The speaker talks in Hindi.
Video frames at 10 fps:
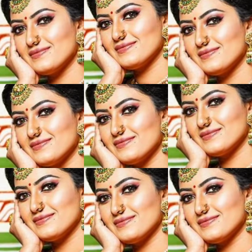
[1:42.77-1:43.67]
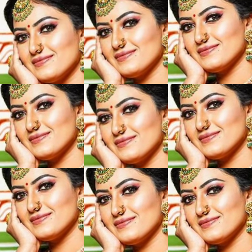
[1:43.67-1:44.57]
राम के किरदार के लिए
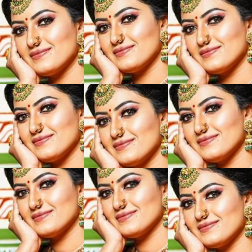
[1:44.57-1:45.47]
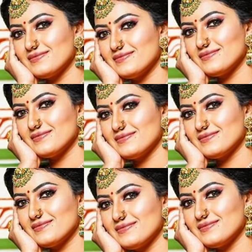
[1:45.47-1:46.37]
मुझे चुना गया है
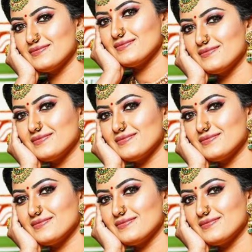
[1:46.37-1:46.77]
इसके अलावा